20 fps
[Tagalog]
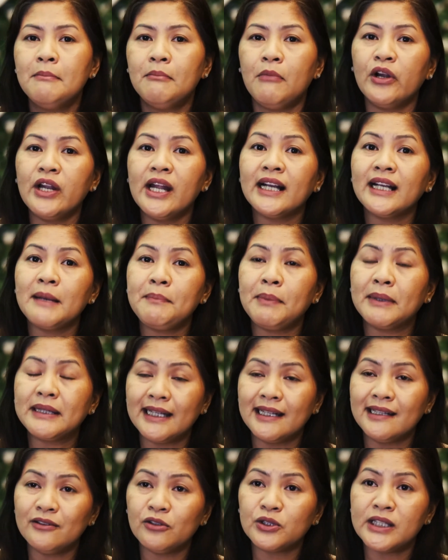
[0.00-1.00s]
Mo nang
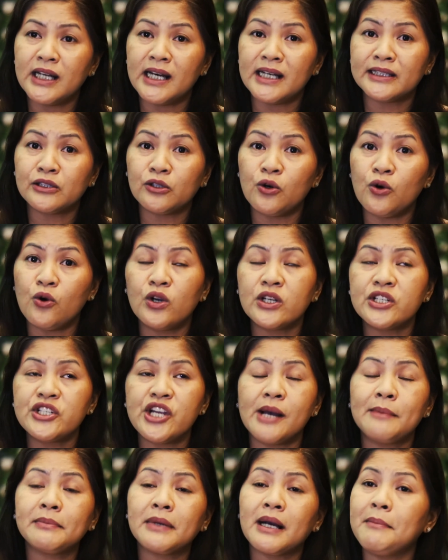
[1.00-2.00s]
gipatindog nato og
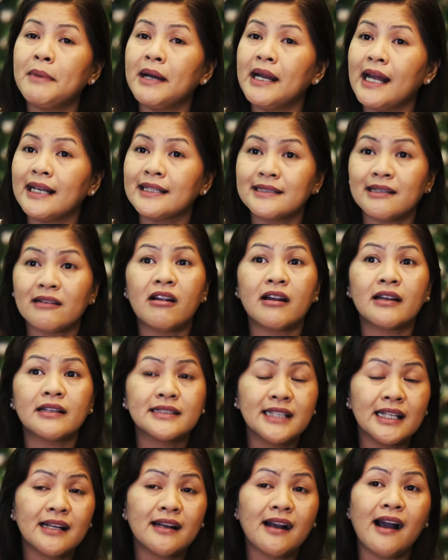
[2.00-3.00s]
siyam kabalay sa
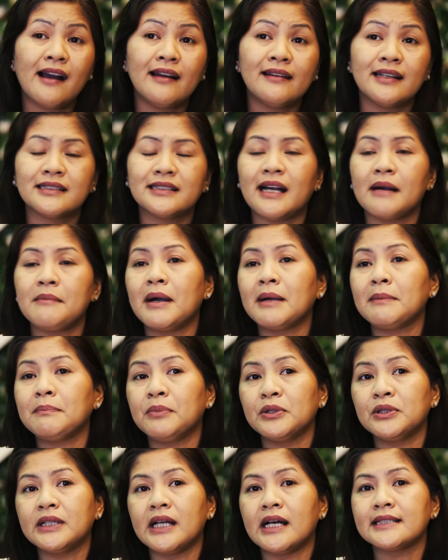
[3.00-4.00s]
Garcia, nagtabang
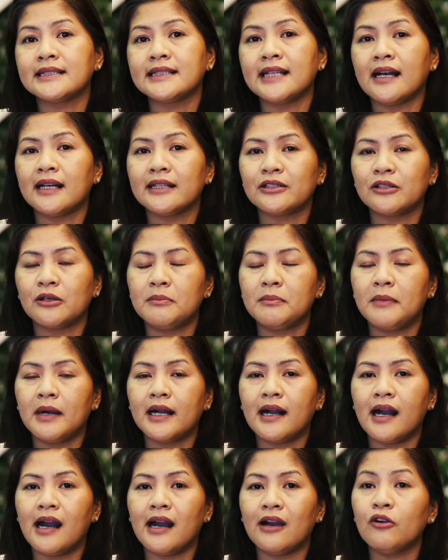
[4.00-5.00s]
pod ta sa katong
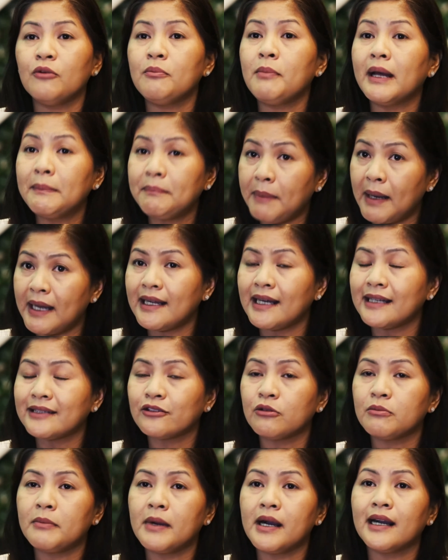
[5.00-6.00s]
mga uban pa
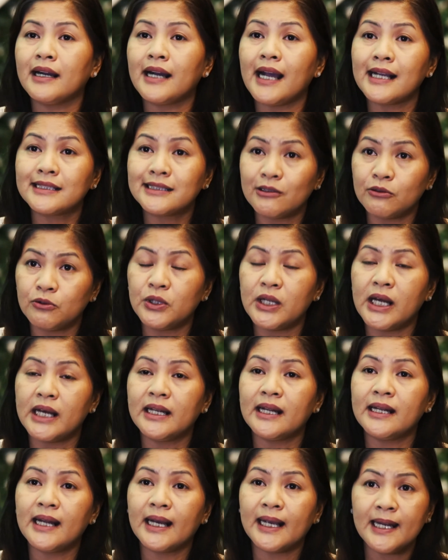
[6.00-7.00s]
natong mga kaigsuunan
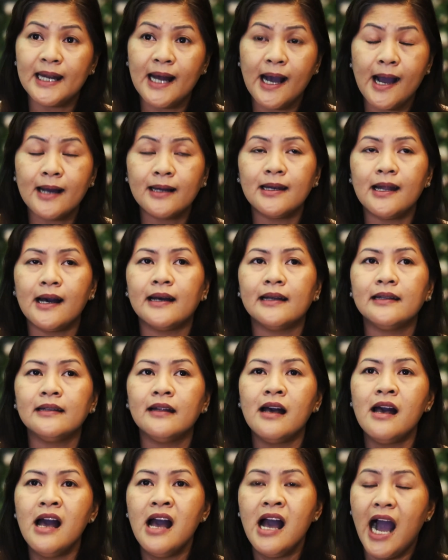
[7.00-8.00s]
na nanginahanglan
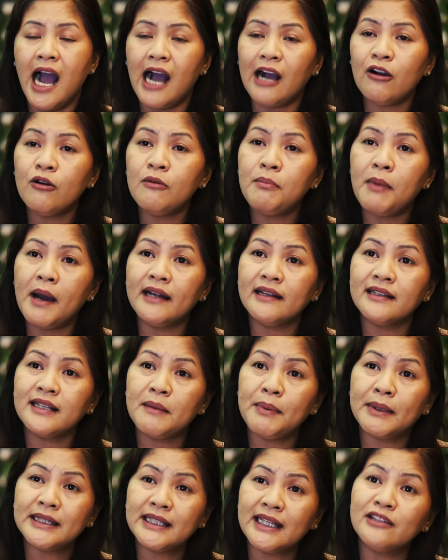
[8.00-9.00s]
ang uban
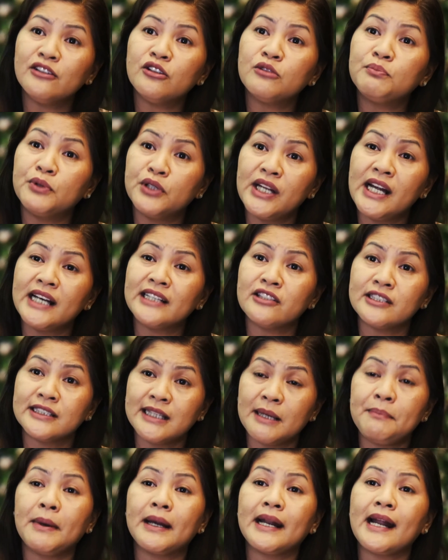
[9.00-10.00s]
gipatindog po nato
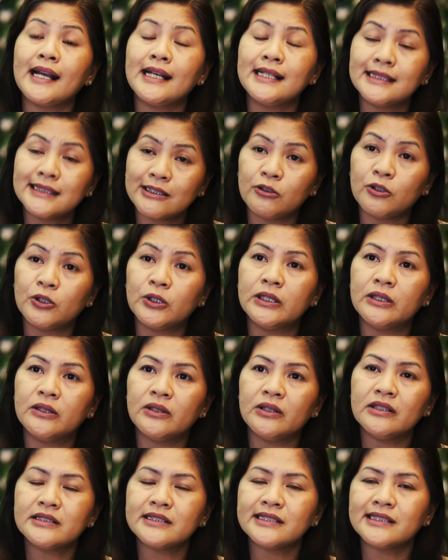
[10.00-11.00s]
sa paraiso
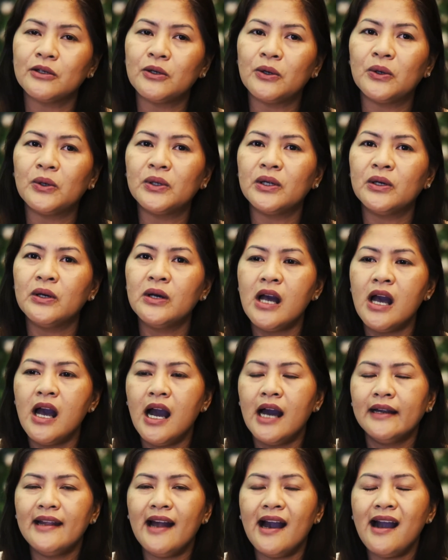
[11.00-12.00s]
no so
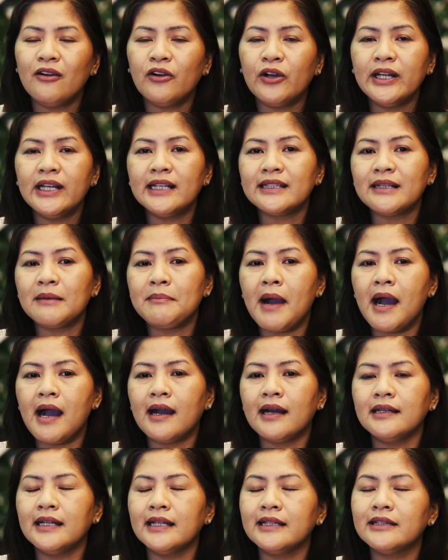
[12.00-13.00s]
na ako'y
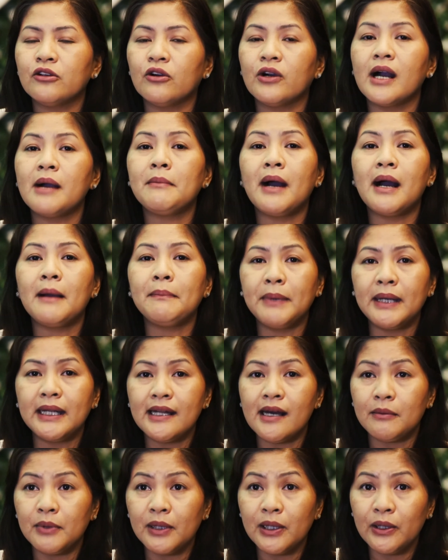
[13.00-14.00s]
natabangan dito nga mga
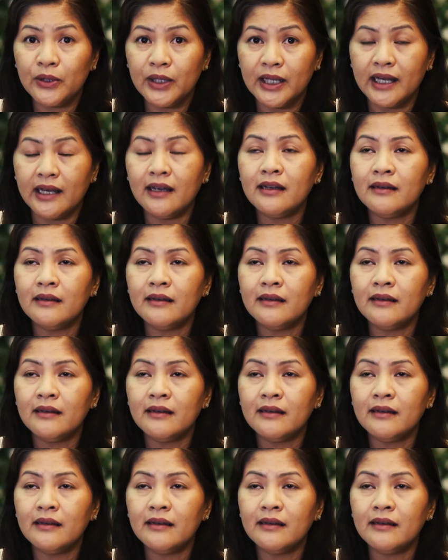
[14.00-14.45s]
PWD